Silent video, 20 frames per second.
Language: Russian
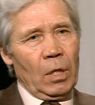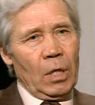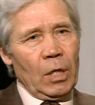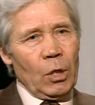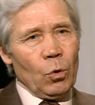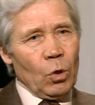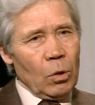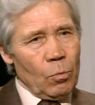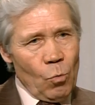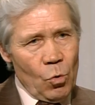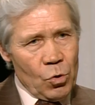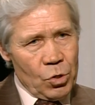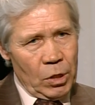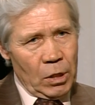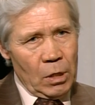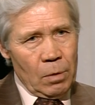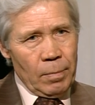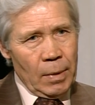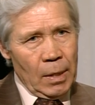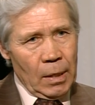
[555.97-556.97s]
И он
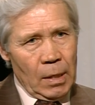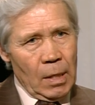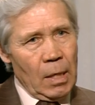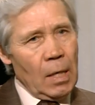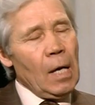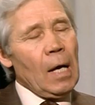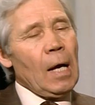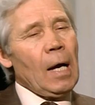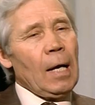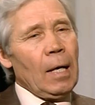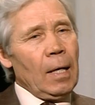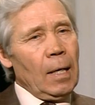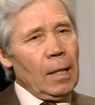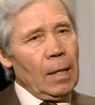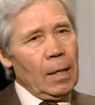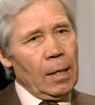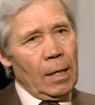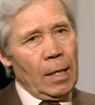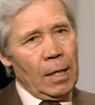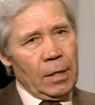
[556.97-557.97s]
может иметь
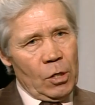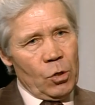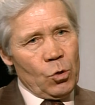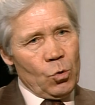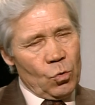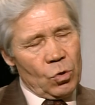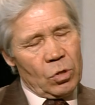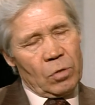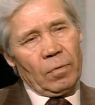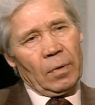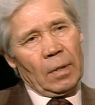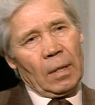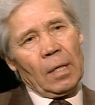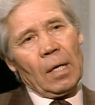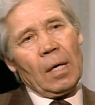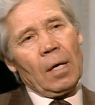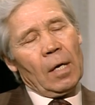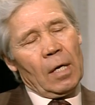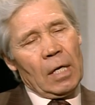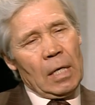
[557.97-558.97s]
э, эти чувства
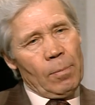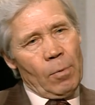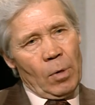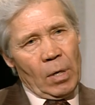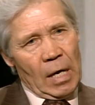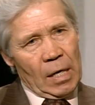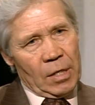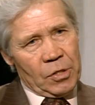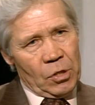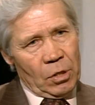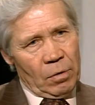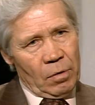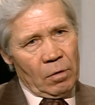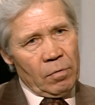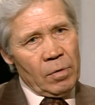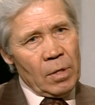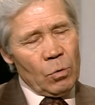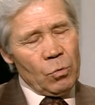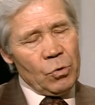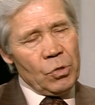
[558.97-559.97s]
либо как человек
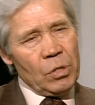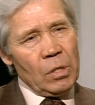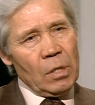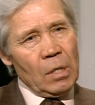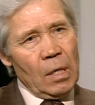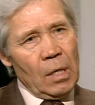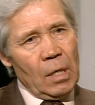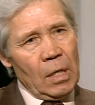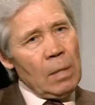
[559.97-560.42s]
верующий,